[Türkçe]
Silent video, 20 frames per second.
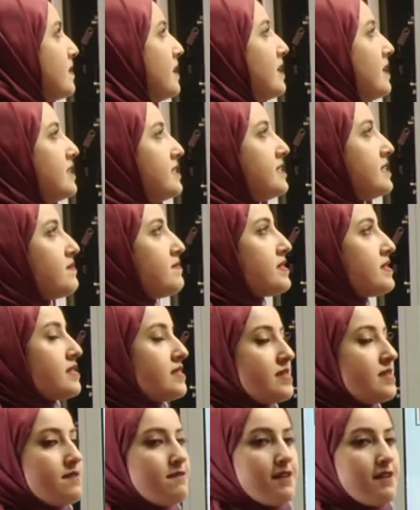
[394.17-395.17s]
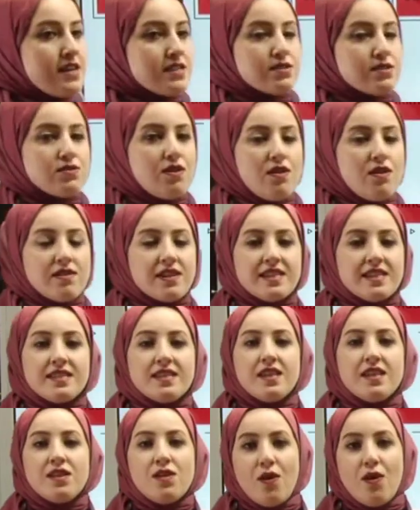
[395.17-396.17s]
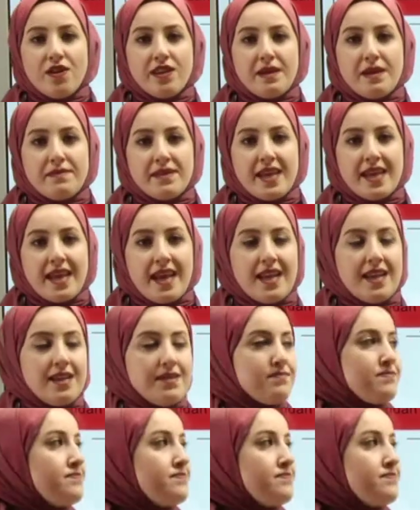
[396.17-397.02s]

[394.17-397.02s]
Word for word: Şimdi Sivas Kongresi'nin önemine gelelim